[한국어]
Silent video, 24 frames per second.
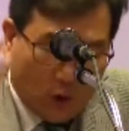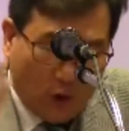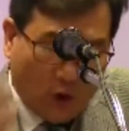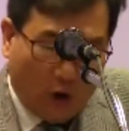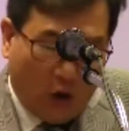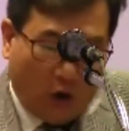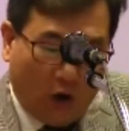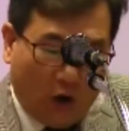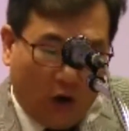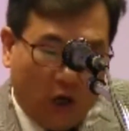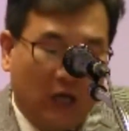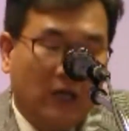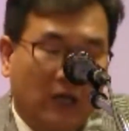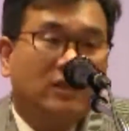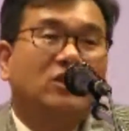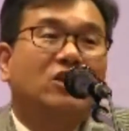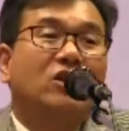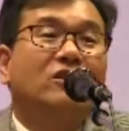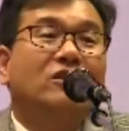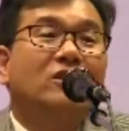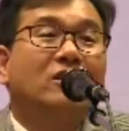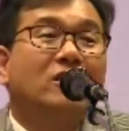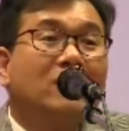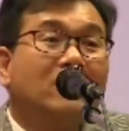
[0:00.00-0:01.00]
또
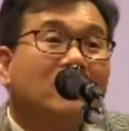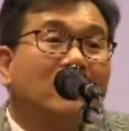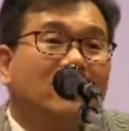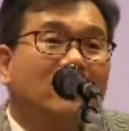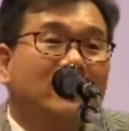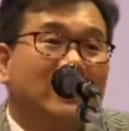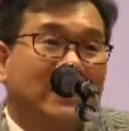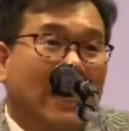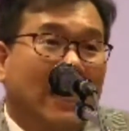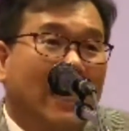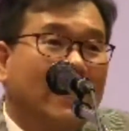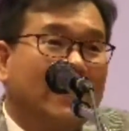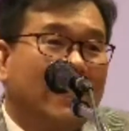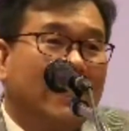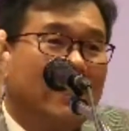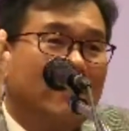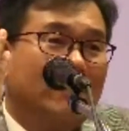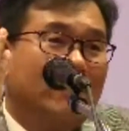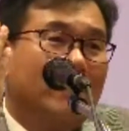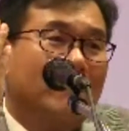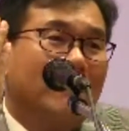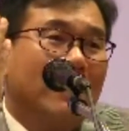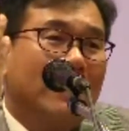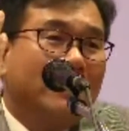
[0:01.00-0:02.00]
듣는 것이 하나님의